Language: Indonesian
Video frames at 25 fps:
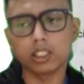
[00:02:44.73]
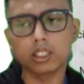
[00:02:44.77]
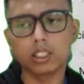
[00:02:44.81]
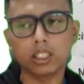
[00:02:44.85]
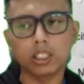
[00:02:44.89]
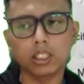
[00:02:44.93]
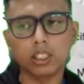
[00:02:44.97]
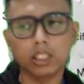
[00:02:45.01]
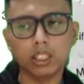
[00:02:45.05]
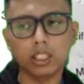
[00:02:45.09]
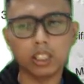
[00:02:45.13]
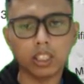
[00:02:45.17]
di
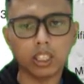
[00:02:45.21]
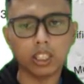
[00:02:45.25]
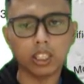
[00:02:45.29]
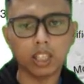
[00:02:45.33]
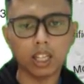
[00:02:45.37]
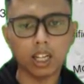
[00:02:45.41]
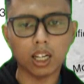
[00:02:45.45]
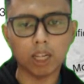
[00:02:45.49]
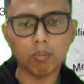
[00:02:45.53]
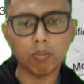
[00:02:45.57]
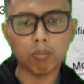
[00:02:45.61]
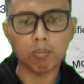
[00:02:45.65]
sini
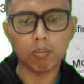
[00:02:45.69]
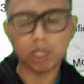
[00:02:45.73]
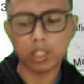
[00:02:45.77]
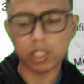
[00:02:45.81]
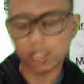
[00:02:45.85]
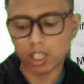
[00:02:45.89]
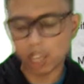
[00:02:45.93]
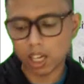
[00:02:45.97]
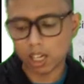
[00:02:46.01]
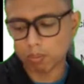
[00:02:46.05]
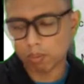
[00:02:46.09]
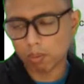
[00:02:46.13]
kita akan
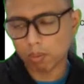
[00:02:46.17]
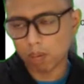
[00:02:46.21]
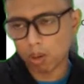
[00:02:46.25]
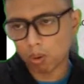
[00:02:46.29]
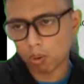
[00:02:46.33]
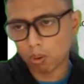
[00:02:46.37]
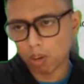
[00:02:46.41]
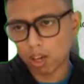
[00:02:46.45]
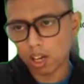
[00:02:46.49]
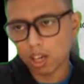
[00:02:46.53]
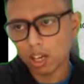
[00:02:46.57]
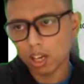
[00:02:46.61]
melihat
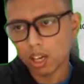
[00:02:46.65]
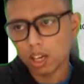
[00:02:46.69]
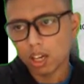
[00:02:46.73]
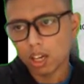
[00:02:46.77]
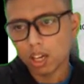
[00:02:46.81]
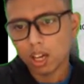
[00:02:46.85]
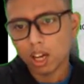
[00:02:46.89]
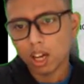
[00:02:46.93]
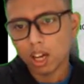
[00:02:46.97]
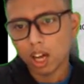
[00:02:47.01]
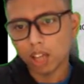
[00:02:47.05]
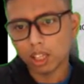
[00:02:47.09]
bahwa
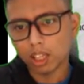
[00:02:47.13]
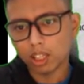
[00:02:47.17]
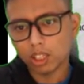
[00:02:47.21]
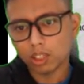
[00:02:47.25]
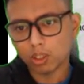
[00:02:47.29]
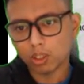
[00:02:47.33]
Andes